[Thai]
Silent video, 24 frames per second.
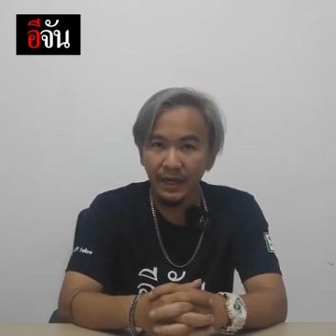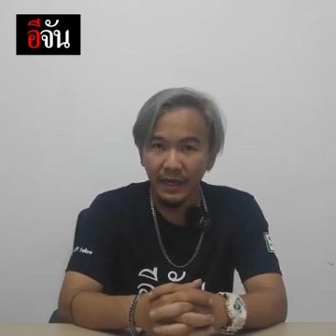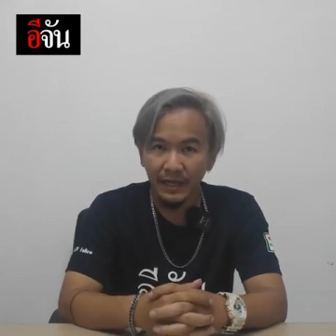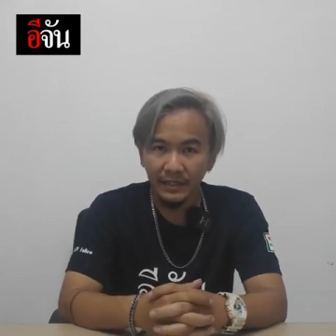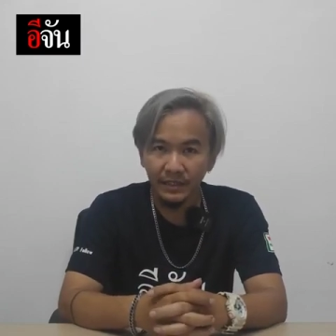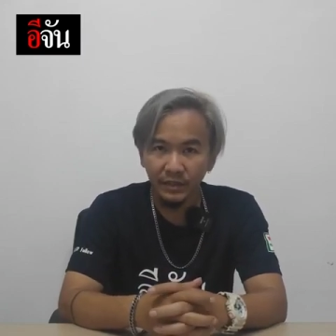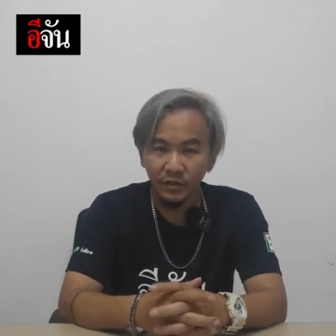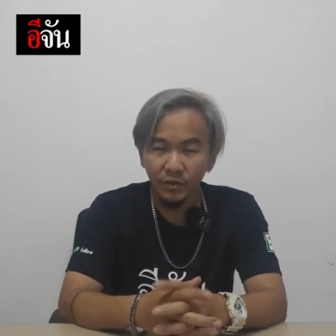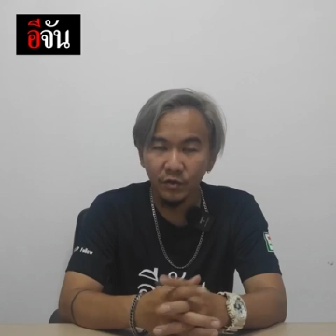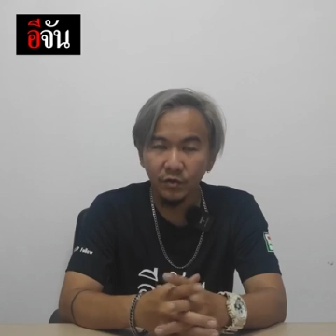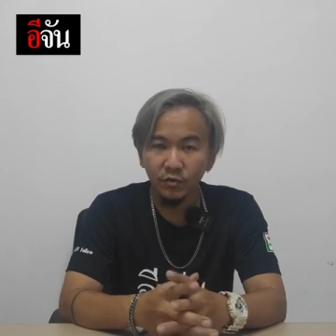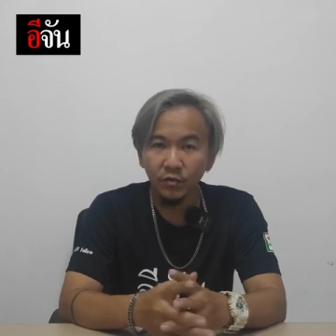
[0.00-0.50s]
และ
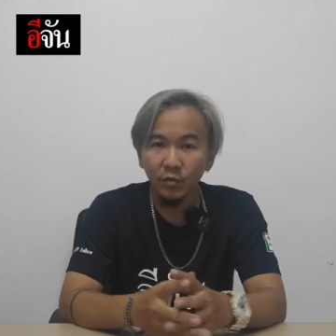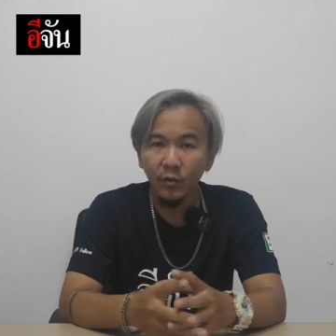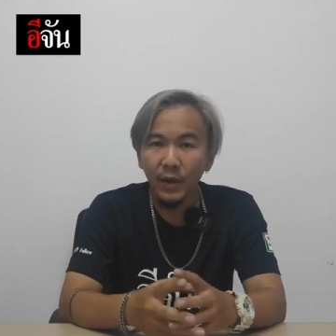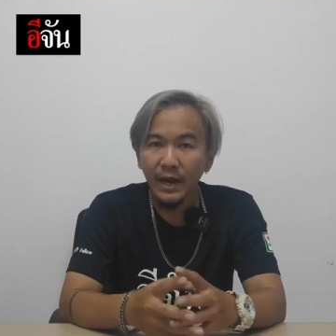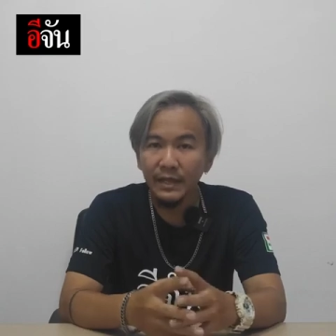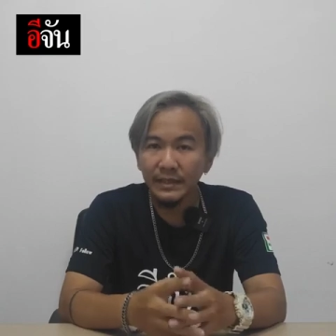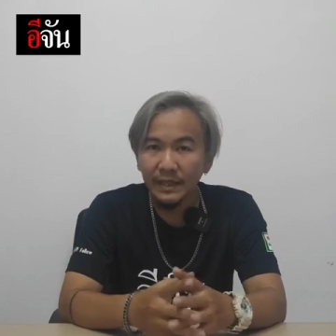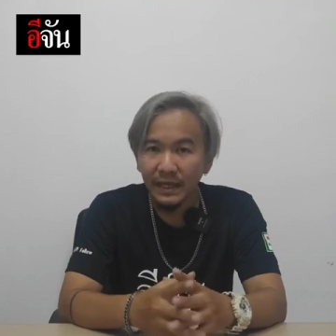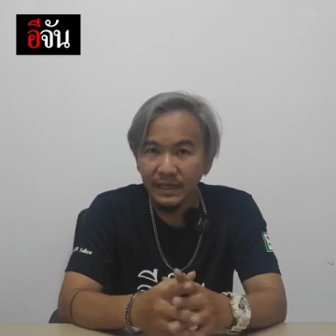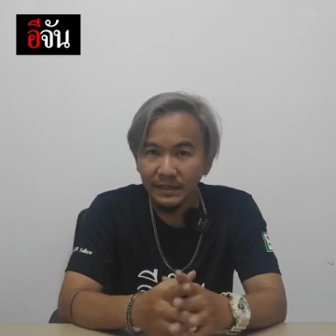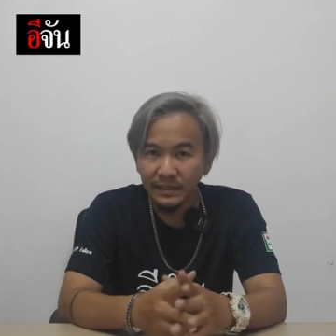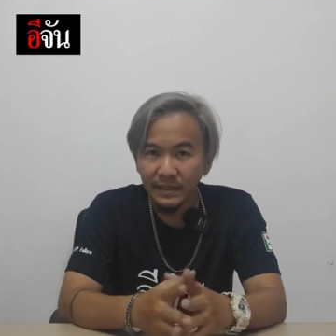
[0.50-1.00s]
จะต้องดู
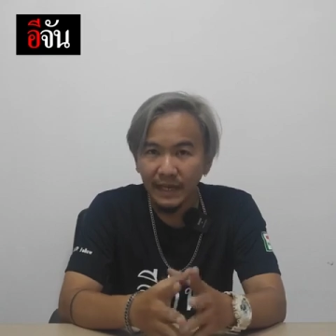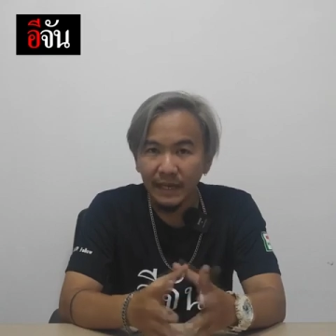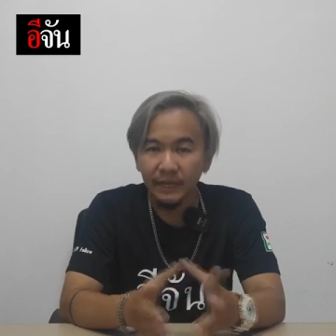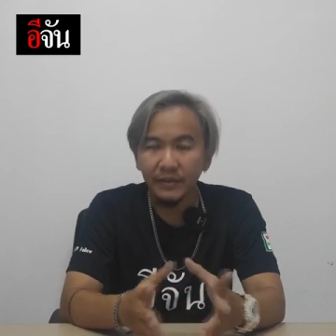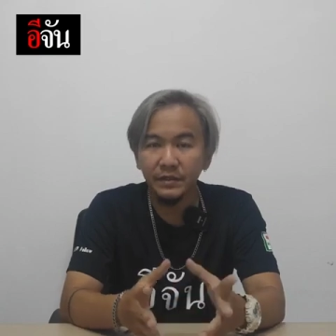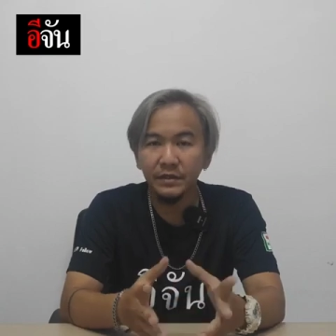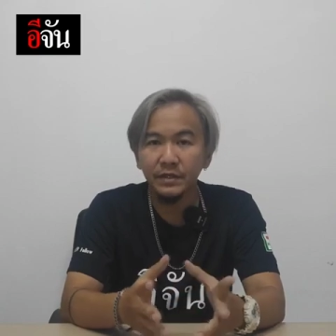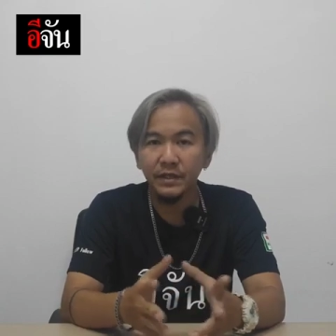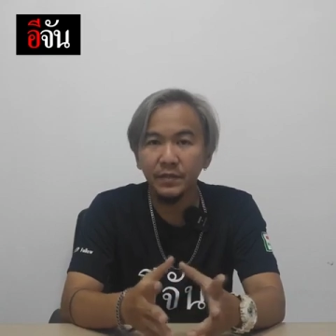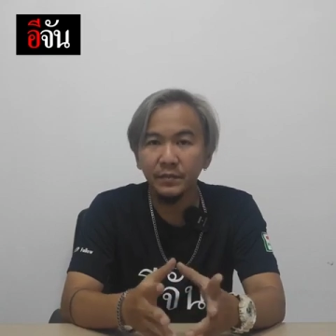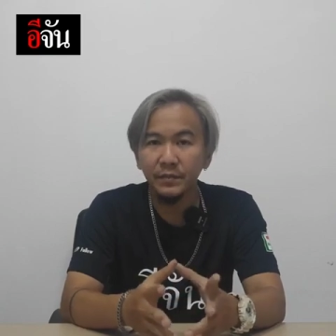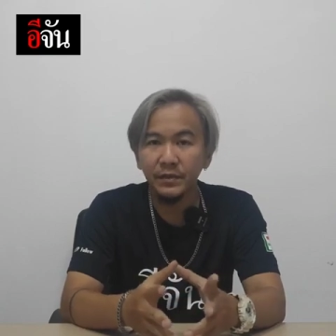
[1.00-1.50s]
ว่าทางศาล
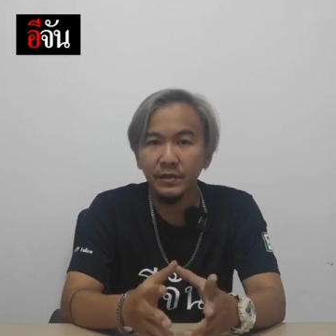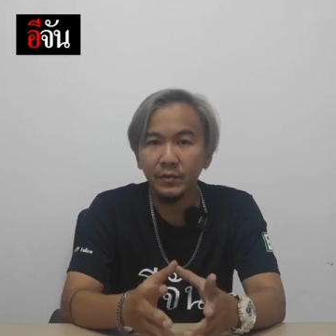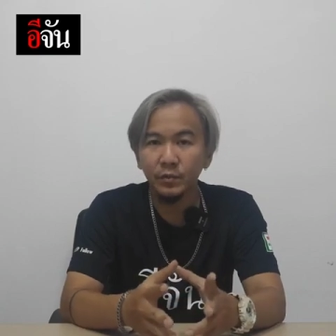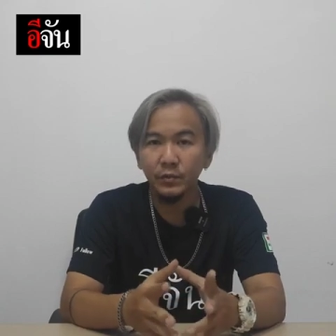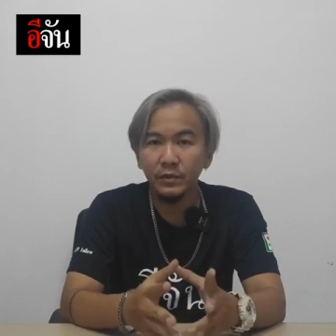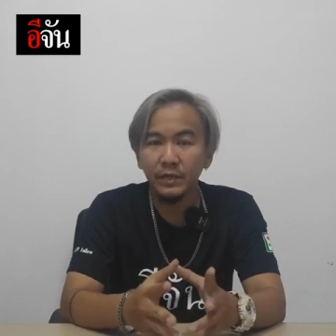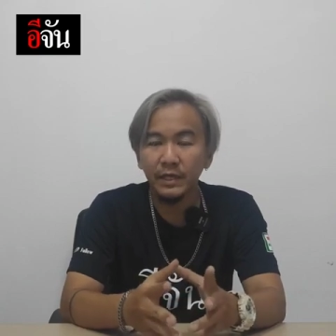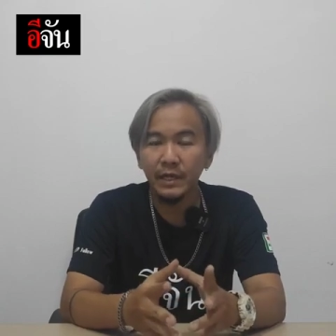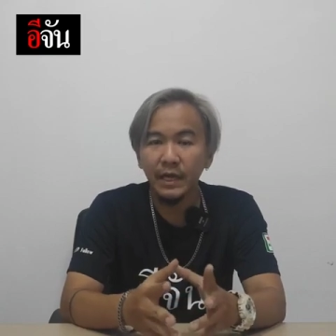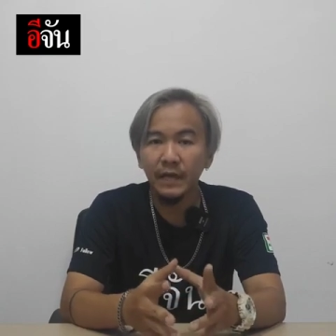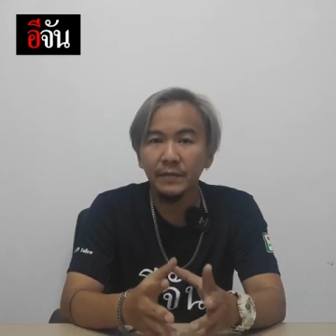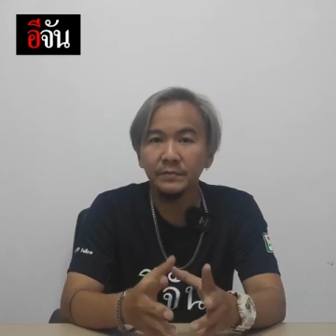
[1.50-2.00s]
รัฐธรรม
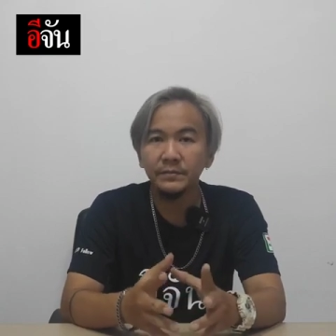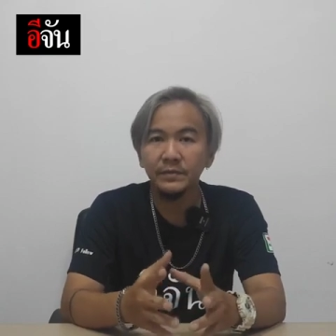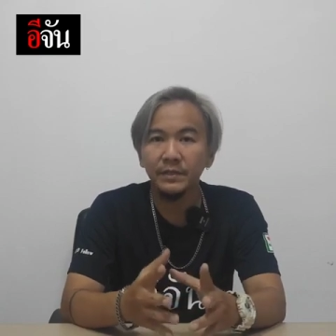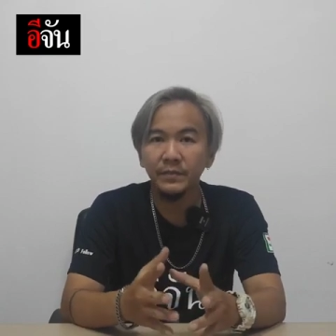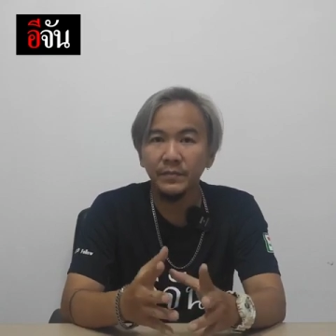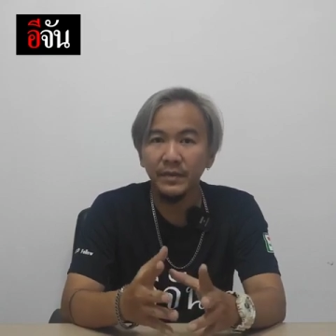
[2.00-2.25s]
นูญนะครับ